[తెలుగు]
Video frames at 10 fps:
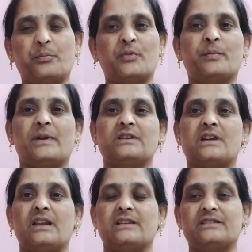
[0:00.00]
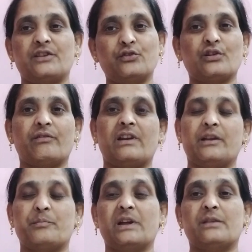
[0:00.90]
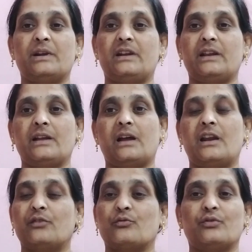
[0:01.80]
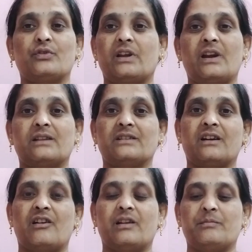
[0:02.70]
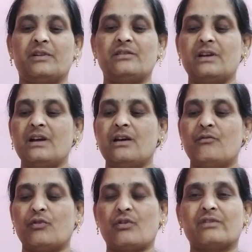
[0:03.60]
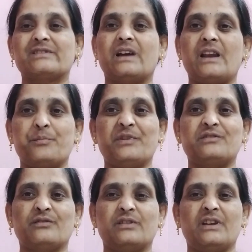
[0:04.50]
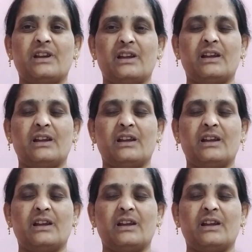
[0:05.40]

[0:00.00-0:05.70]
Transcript: తప్పుడు ప్రచారాలు చేసి ఎందుకు వాళ్ళని ఇబ్బంది పెట్టేయాలనుకుంటున్నారో అర్థం అర్థం కావడం లేదు ఒక్కొక్కసారి అనిపిస్తుంది